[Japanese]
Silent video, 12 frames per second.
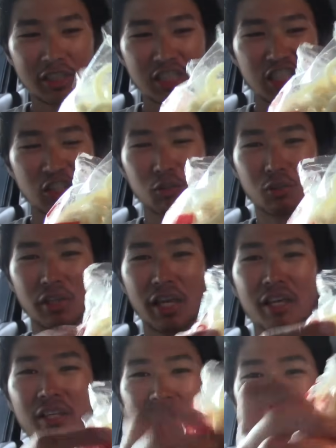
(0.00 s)
白とね
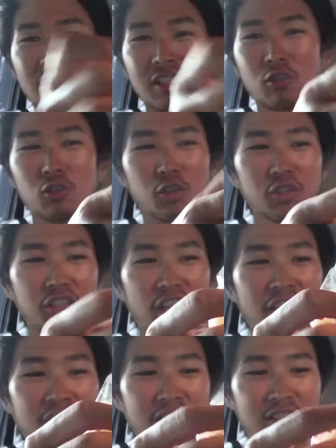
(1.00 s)
黒のね
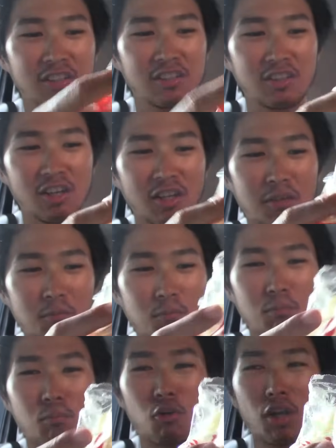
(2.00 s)

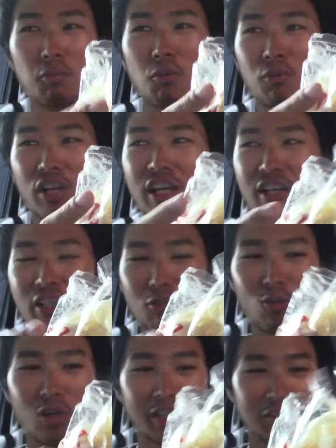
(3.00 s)

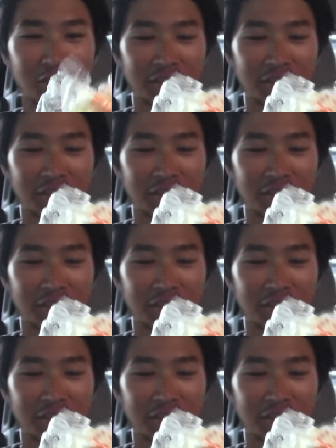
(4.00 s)
ポケモンブラックホワイ